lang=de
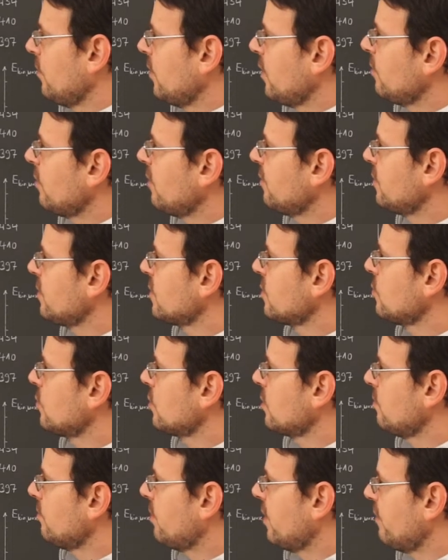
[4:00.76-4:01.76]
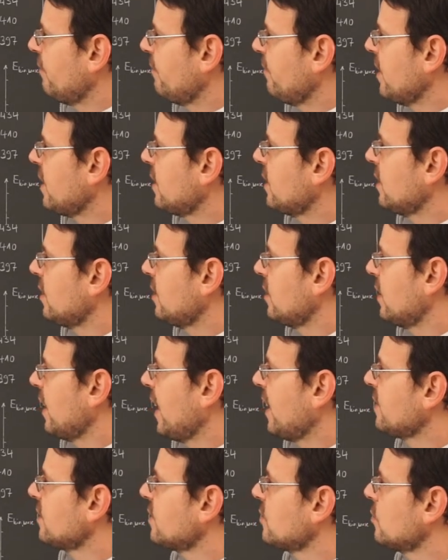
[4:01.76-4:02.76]
hier mal versucht, ein paar Feldlinien
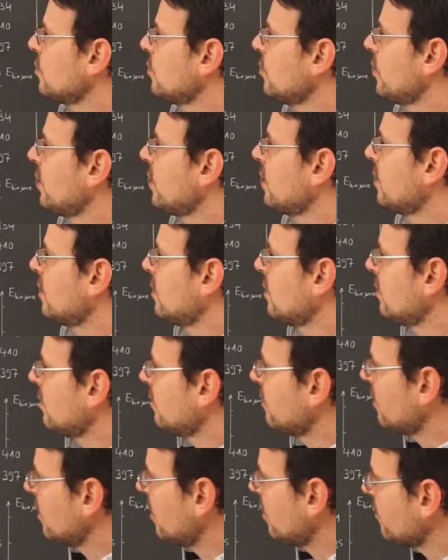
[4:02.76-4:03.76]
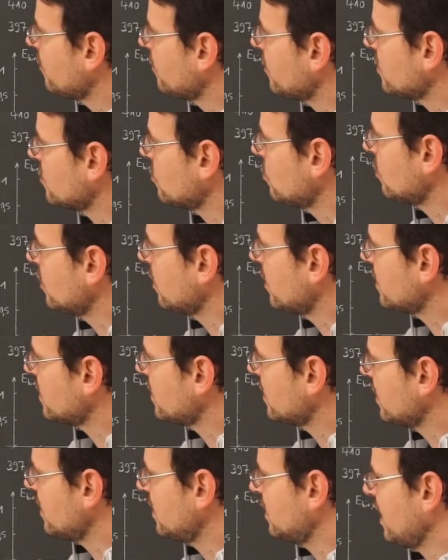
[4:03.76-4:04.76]
anzudeuten und auch versucht, dass
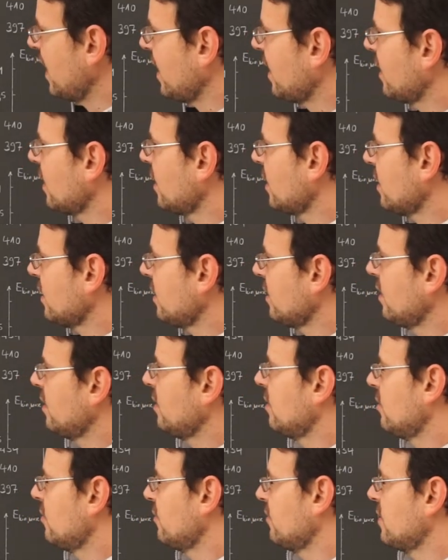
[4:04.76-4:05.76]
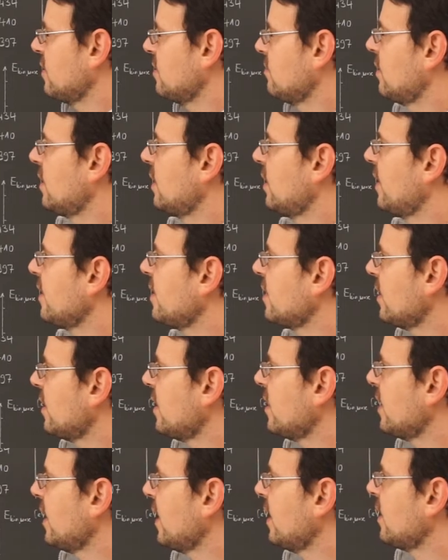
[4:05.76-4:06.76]
die senkrecht hier auf diesen
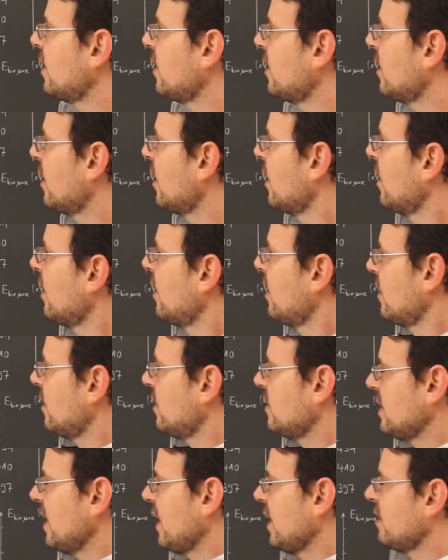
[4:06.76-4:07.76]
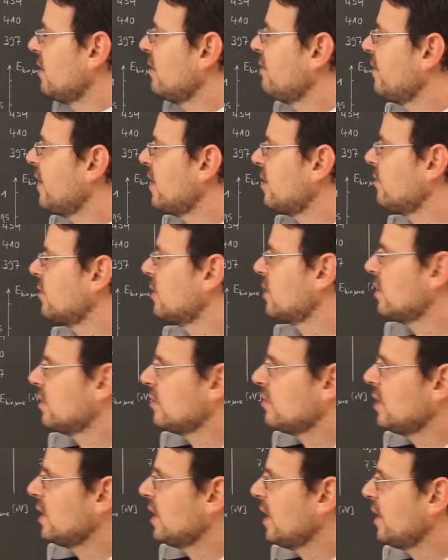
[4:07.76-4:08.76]
Metallteilen enden. Das echte Feld wird
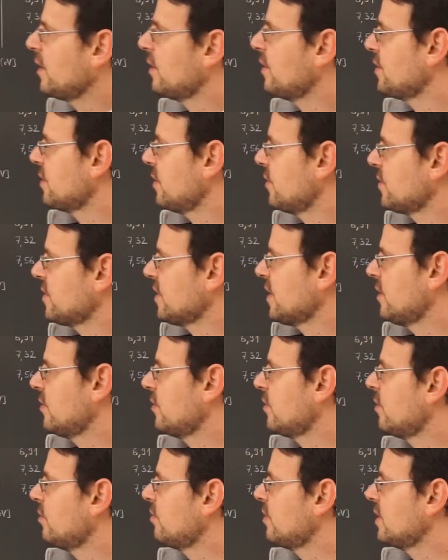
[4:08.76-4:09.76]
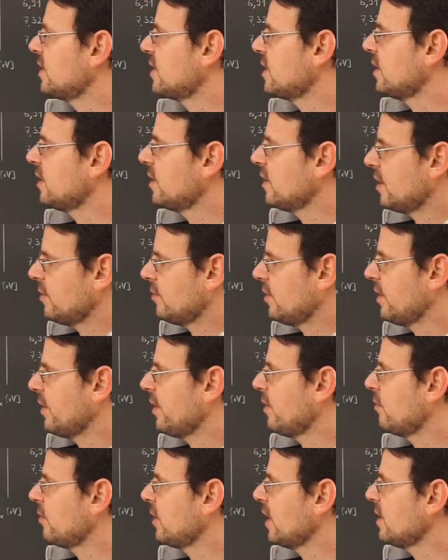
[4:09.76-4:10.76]
natürlich anders aussehen und komplizierter, aber
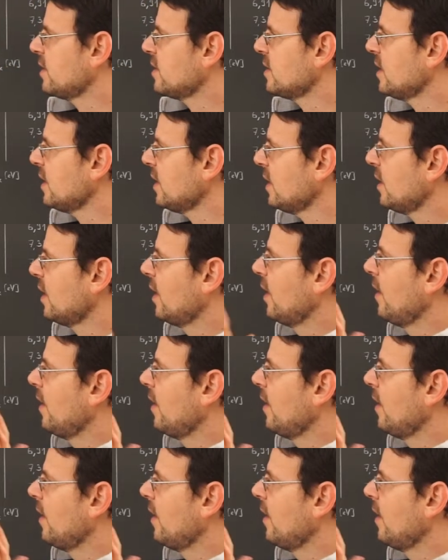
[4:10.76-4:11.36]
darum geht es nicht.